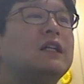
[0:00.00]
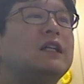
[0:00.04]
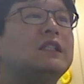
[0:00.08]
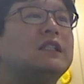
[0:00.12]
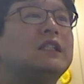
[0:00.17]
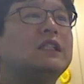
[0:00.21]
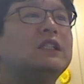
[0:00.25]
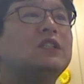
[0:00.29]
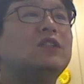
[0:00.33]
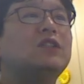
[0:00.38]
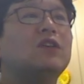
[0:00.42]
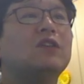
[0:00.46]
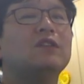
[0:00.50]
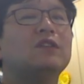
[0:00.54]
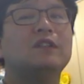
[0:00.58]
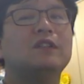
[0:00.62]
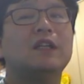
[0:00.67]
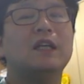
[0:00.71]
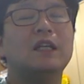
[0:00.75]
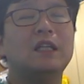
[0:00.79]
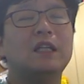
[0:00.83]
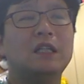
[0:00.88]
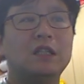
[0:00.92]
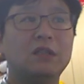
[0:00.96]

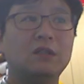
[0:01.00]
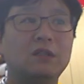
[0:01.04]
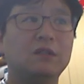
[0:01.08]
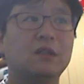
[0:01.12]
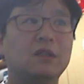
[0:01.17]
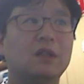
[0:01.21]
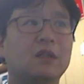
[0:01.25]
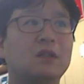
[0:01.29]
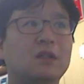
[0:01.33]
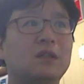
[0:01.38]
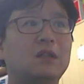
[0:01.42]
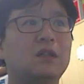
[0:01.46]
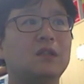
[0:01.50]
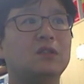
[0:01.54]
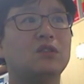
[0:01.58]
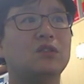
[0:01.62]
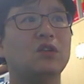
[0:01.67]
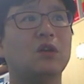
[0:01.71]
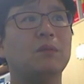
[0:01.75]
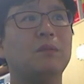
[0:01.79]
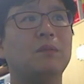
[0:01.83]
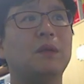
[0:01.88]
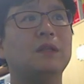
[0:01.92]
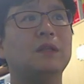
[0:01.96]
진정제 희석액을
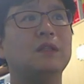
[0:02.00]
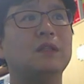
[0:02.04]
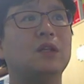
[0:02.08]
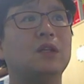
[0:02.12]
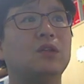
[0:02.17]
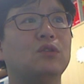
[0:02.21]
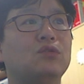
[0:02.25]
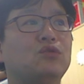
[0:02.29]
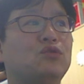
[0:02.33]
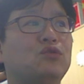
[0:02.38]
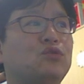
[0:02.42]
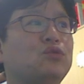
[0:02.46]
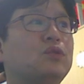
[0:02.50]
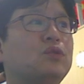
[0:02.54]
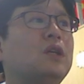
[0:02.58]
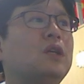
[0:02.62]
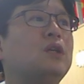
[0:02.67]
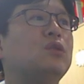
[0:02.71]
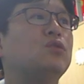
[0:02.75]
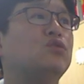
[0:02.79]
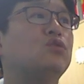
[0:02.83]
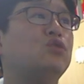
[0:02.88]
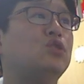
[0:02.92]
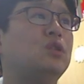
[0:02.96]
정맥내로
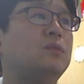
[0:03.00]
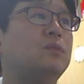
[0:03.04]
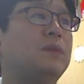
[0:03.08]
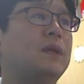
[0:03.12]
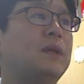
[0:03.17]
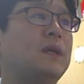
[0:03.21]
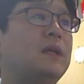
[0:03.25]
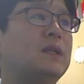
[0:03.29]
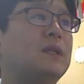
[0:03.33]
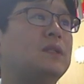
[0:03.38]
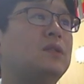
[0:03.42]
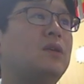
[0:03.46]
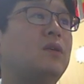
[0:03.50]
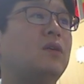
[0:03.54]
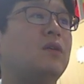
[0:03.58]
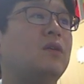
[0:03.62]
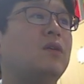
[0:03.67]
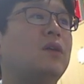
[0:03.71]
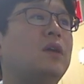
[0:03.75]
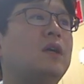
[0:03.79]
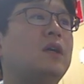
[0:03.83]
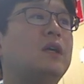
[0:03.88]
추가로 주입하여서